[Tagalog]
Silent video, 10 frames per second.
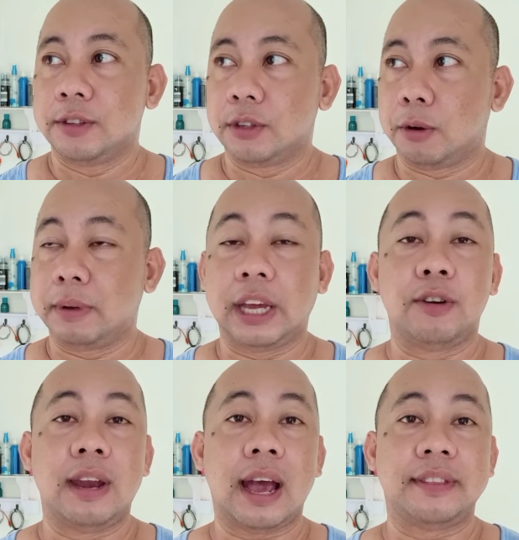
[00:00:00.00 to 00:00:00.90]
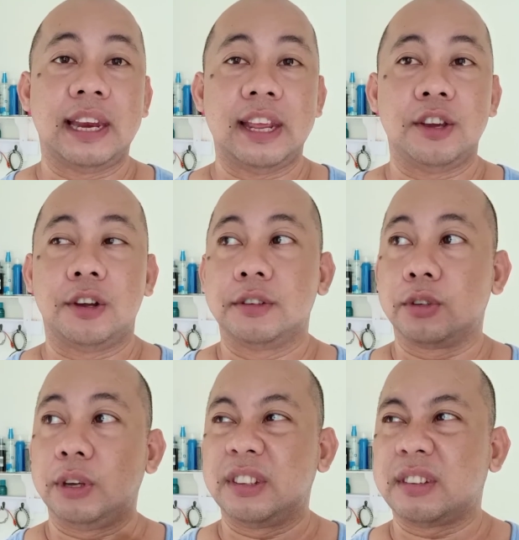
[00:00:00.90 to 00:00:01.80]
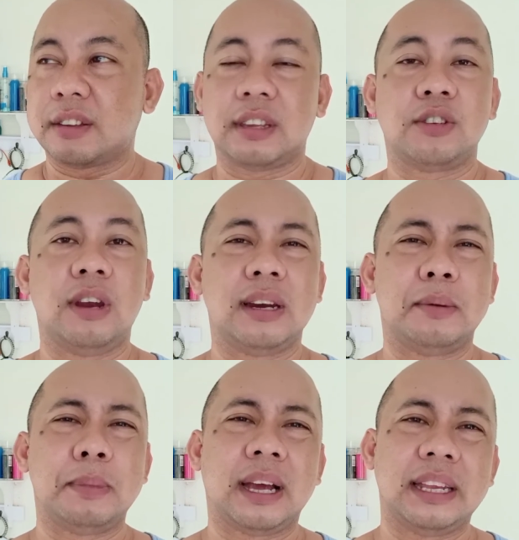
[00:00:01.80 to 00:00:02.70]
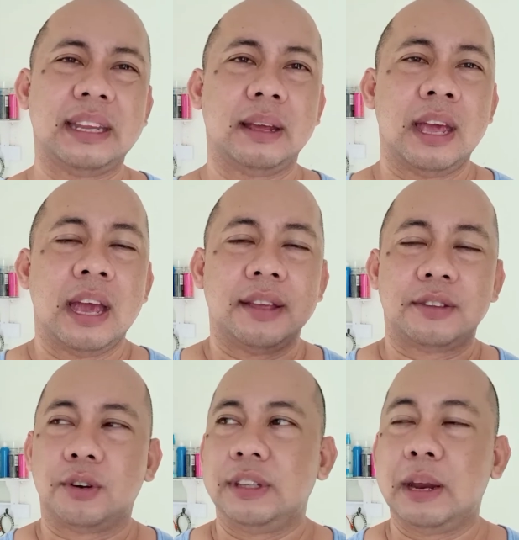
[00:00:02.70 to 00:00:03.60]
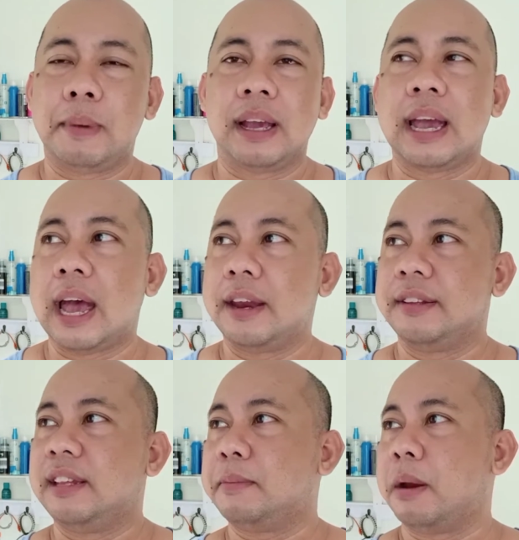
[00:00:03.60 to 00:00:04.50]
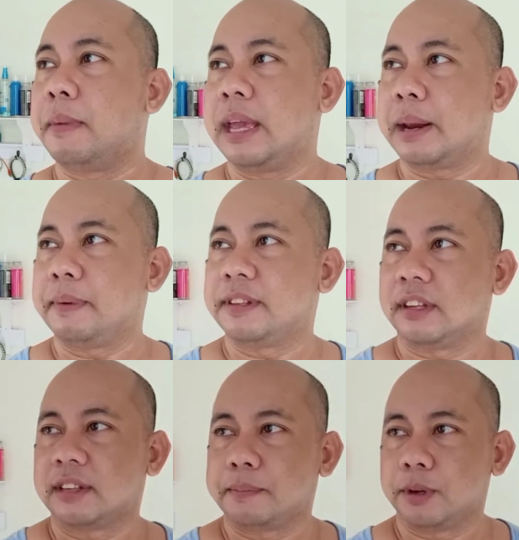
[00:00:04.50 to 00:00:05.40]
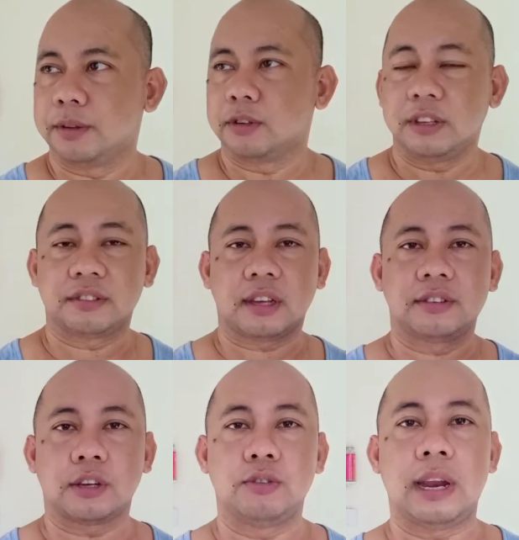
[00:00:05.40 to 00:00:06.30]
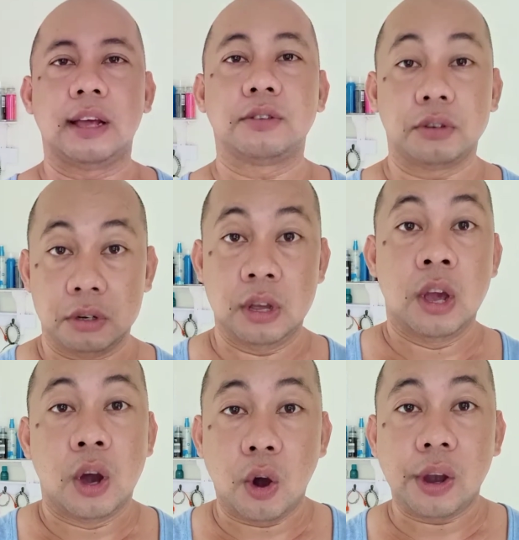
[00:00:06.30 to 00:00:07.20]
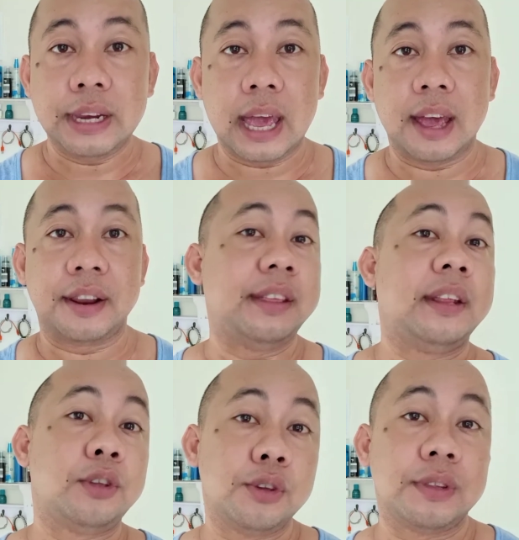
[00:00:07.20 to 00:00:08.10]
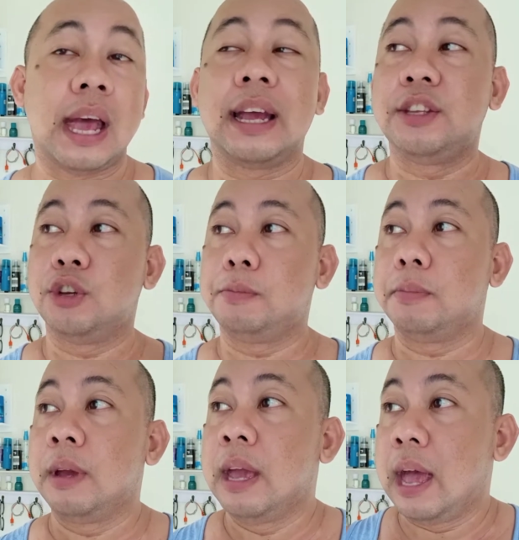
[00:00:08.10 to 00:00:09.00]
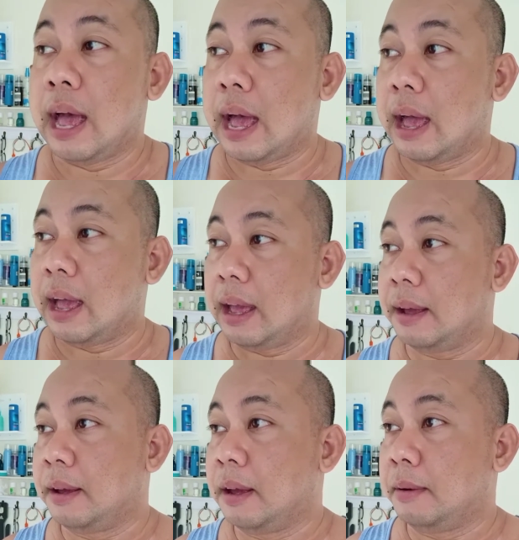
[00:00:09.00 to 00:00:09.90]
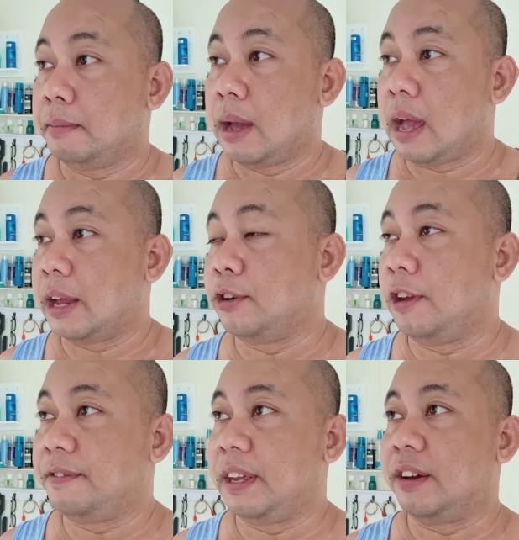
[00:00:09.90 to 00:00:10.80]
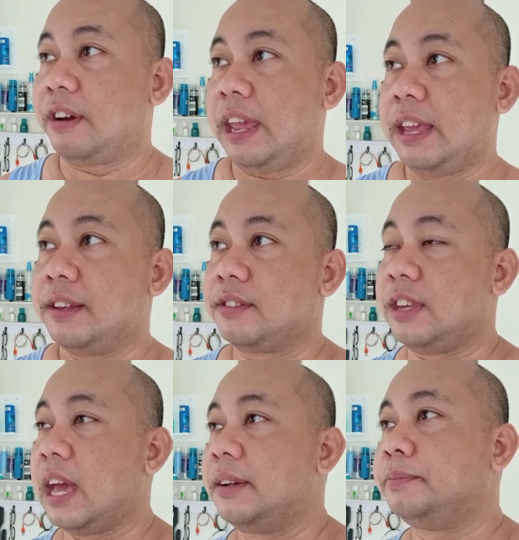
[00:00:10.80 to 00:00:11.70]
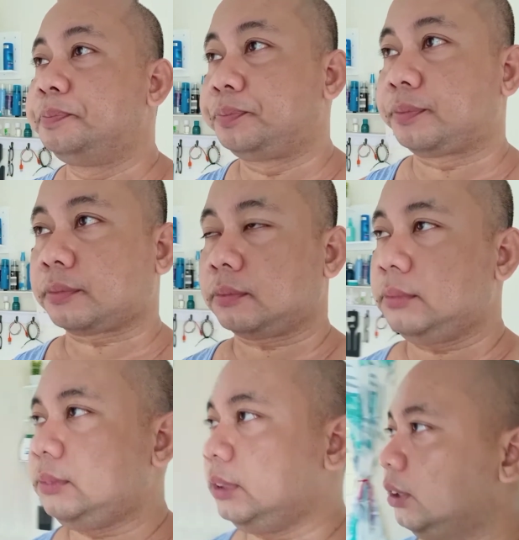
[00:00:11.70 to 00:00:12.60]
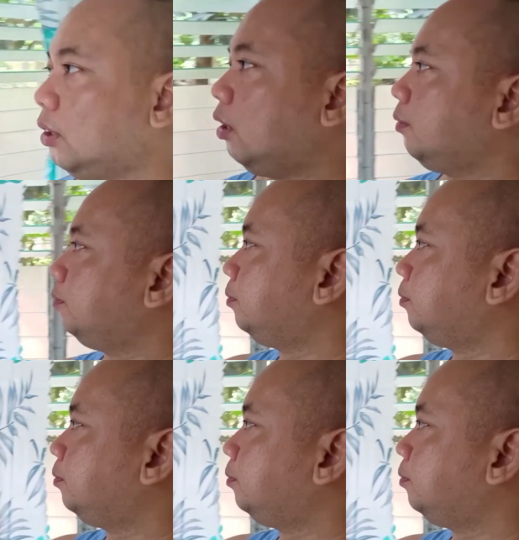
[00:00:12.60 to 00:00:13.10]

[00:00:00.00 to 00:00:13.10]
So, ganun lang kadali yon So, isasaksak nyo lang naman. Kad so, hindi naman, uh, hindi naman mahirap i-set up yon So, isasaksak nyo lang. So, okay na. Ready to use na agad yun, uh, mga kanoifi. Okay? So, yan. Ito.